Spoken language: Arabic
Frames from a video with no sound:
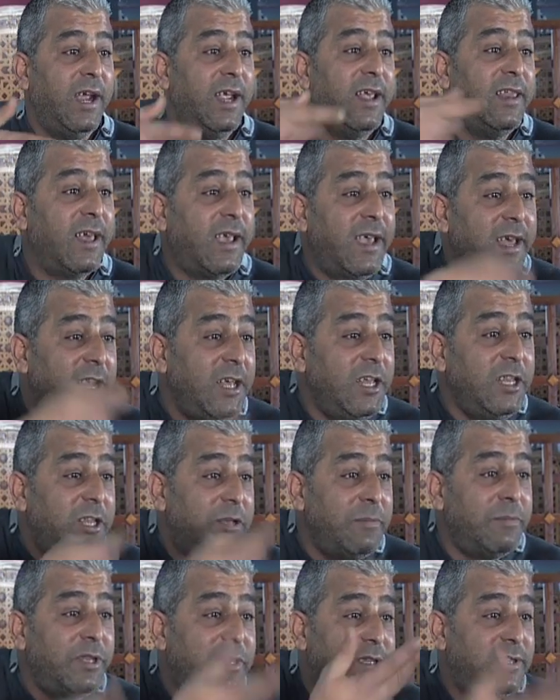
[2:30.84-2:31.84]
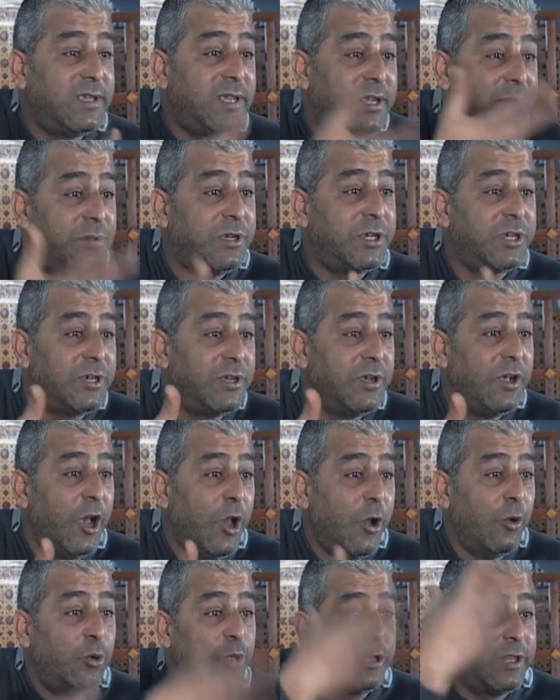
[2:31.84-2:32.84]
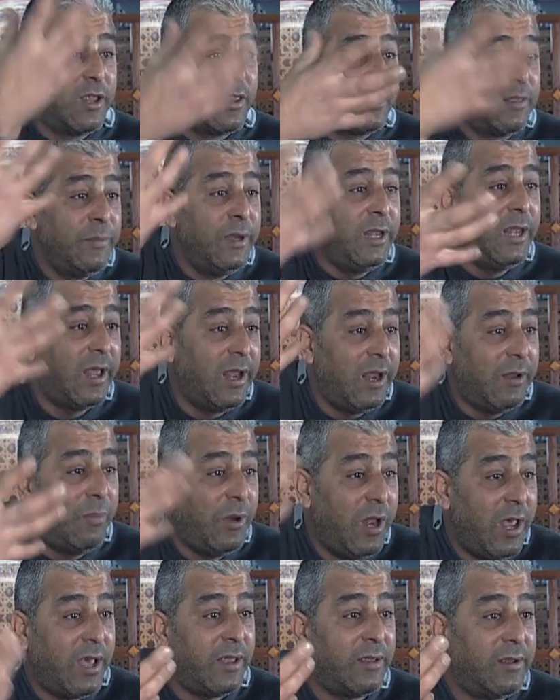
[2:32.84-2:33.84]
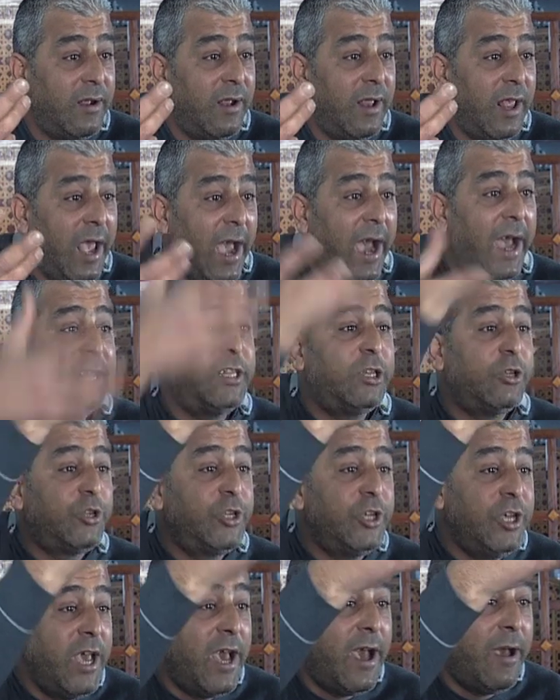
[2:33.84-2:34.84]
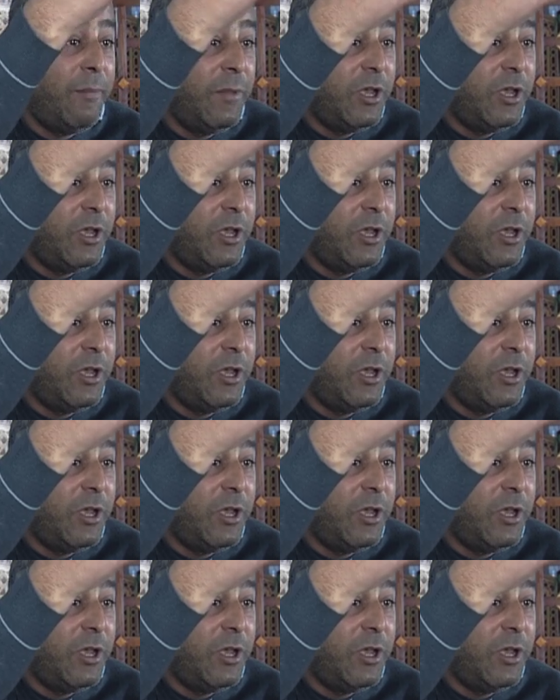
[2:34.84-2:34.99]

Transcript: اذا كان انت ما تزربش وتنظم لنا البلاد حتى السياح